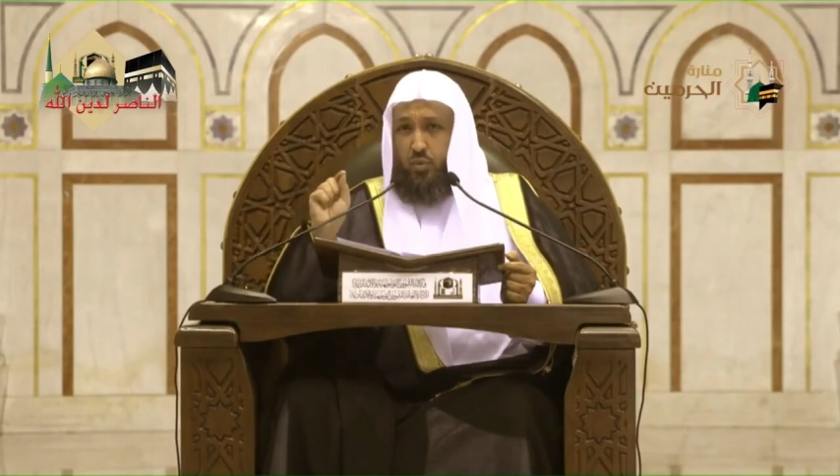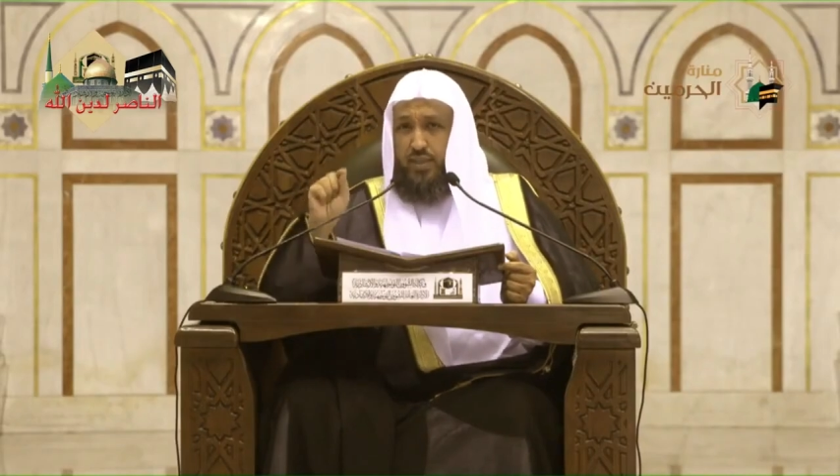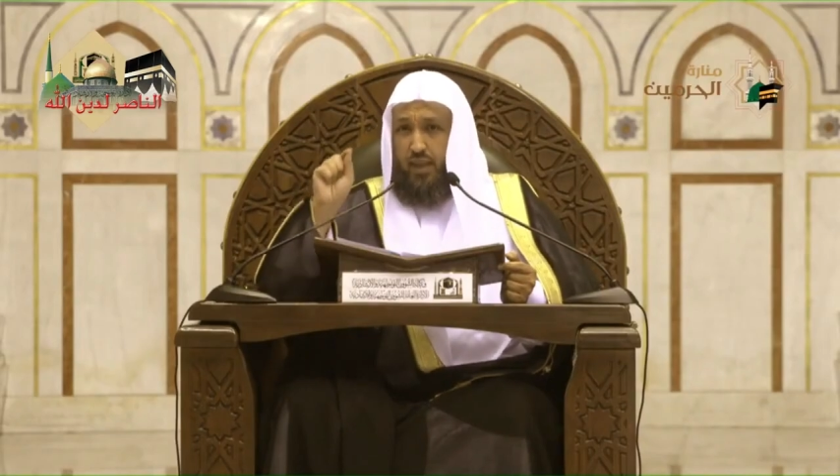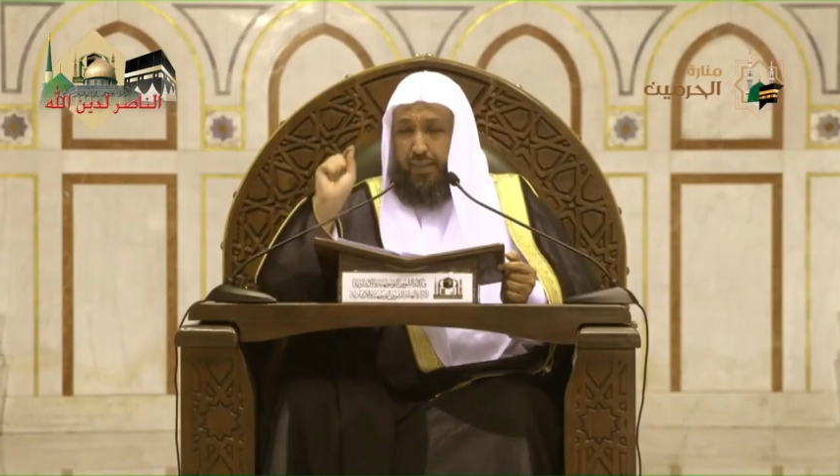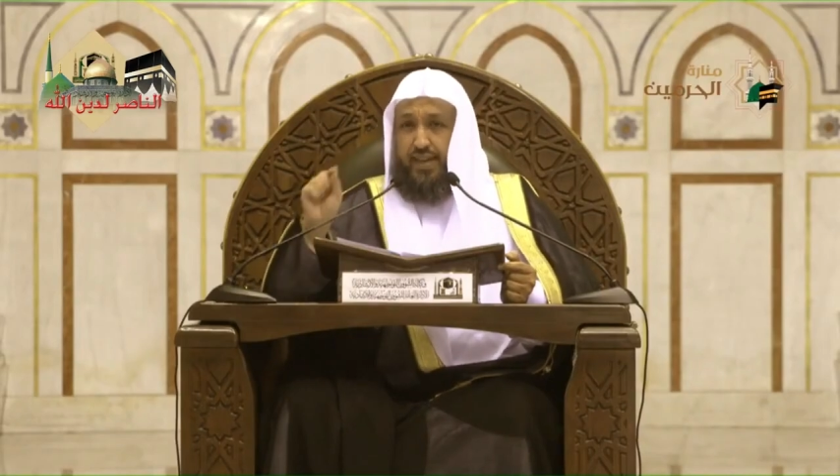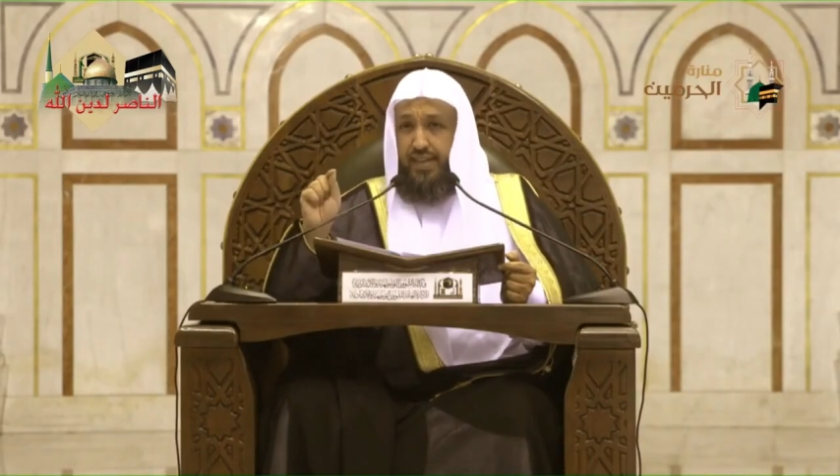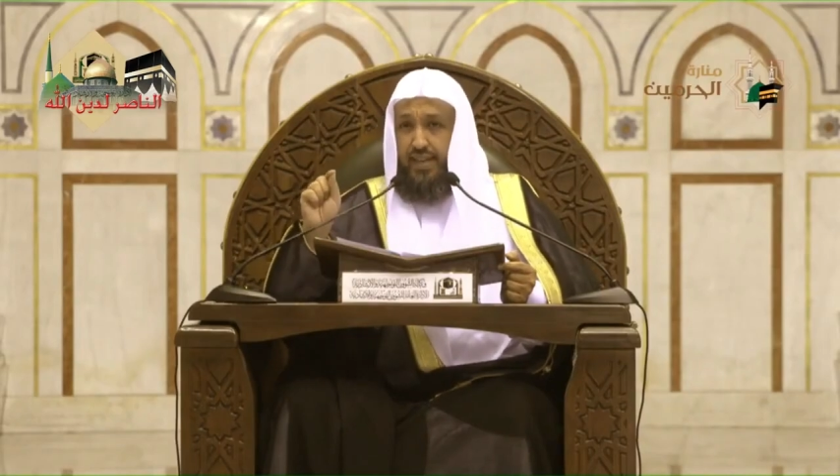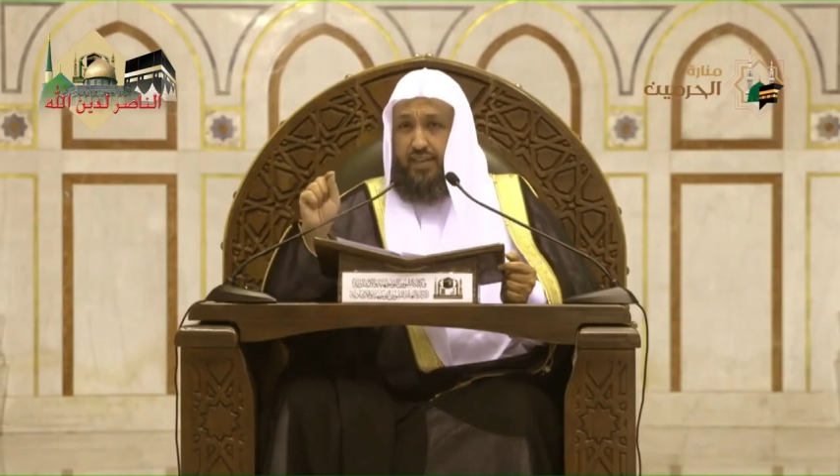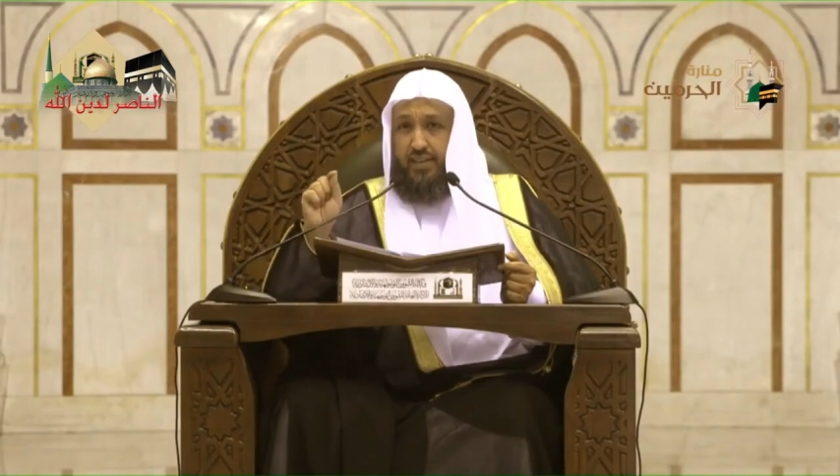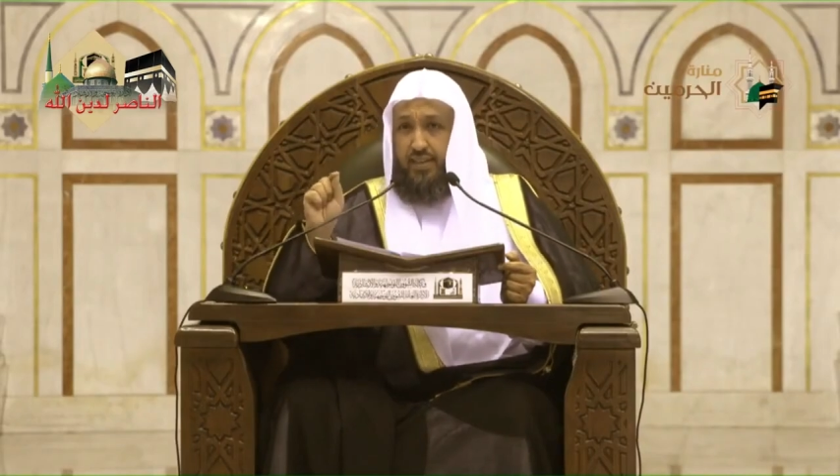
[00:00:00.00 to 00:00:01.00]

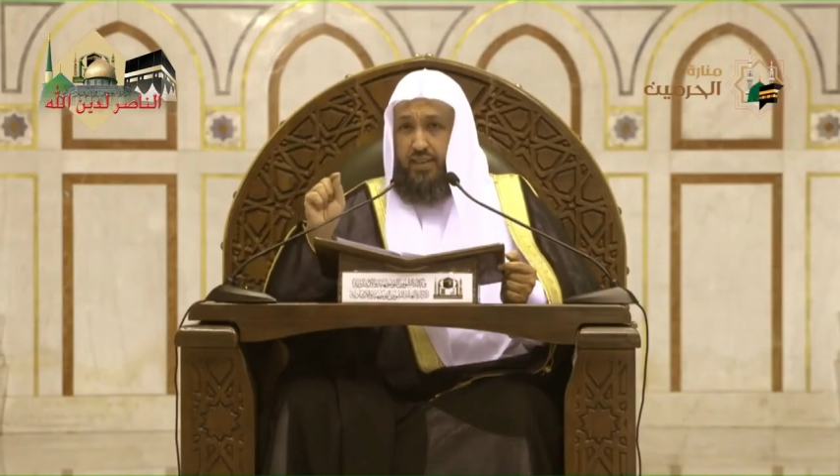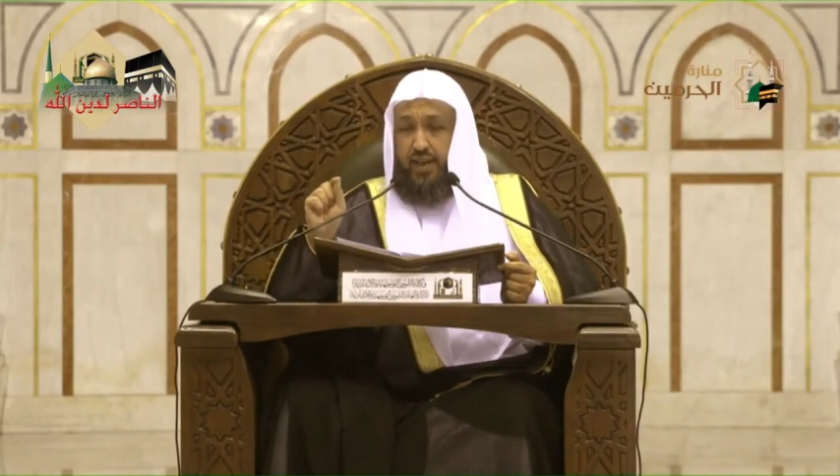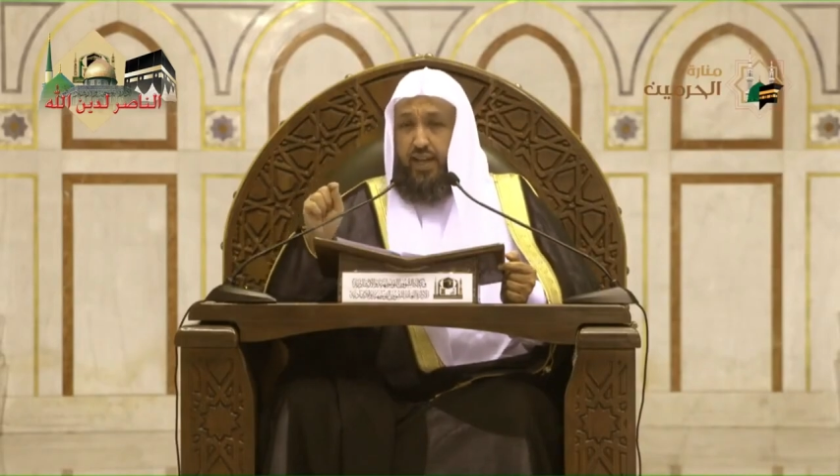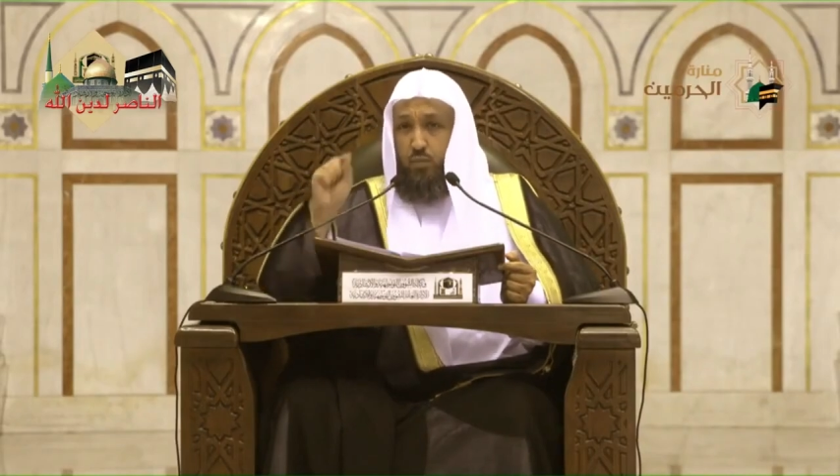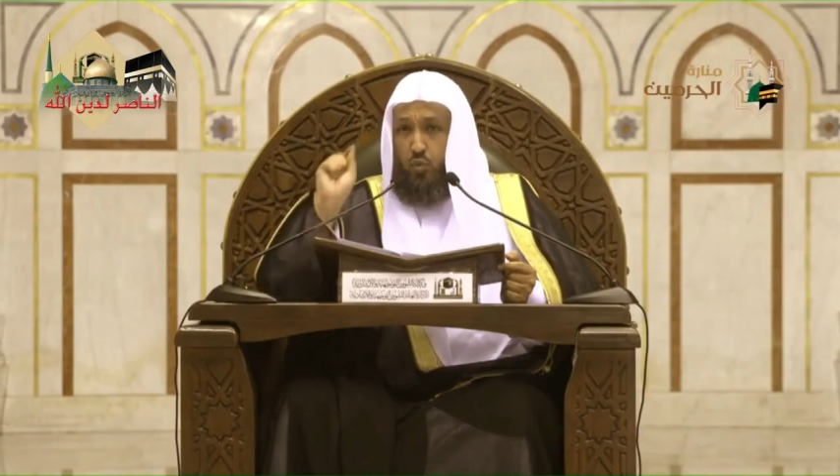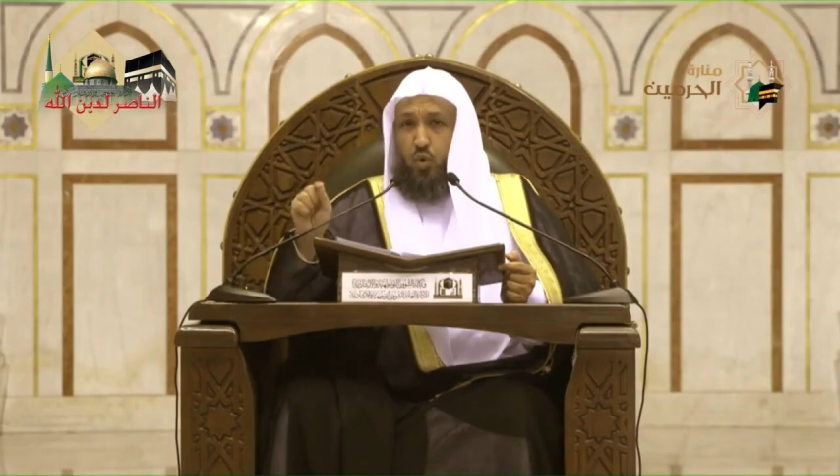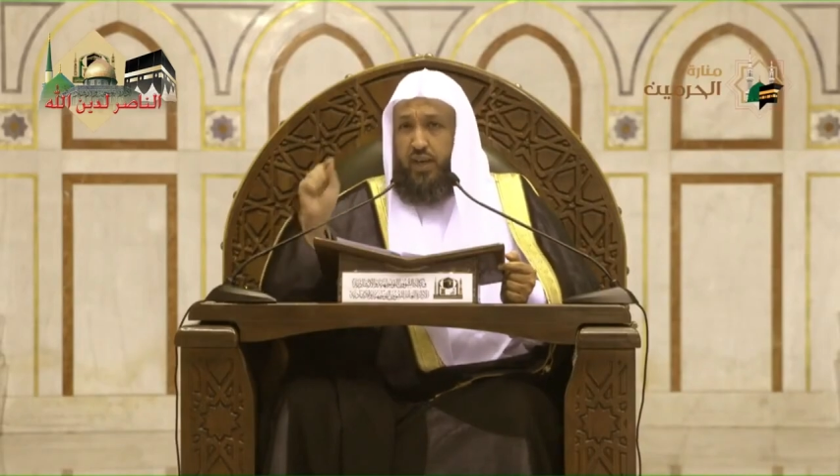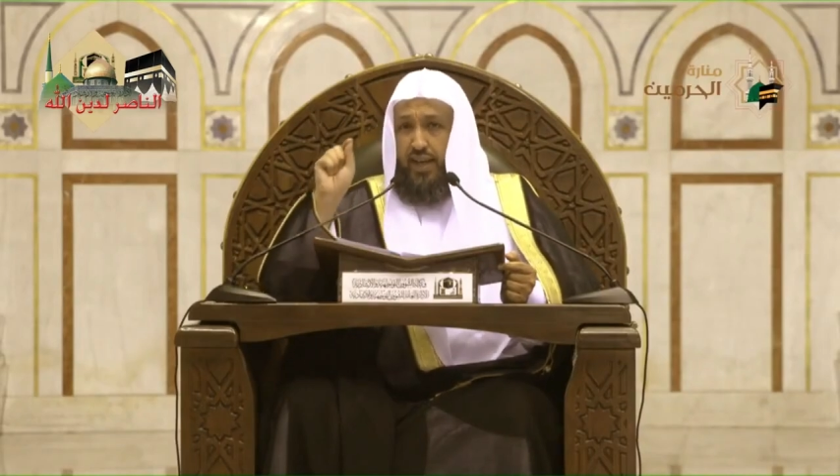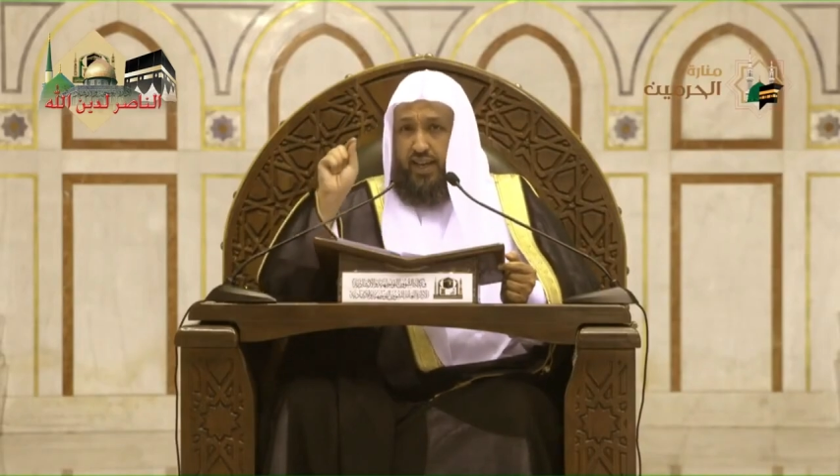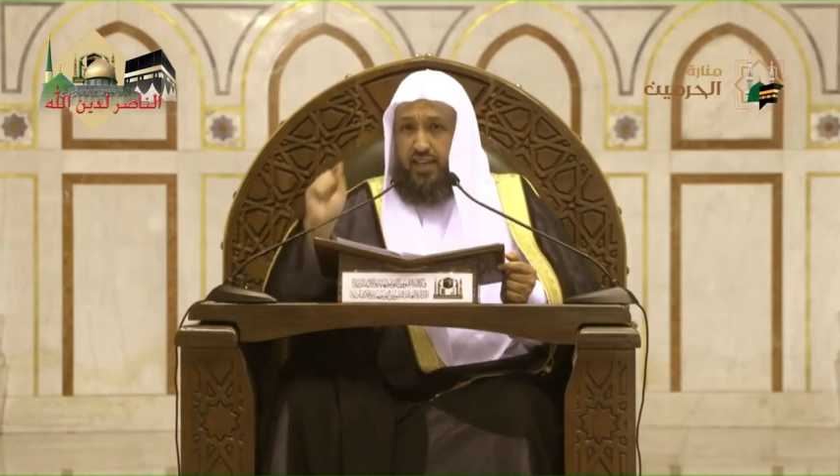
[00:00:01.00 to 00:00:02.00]
النبي الموحى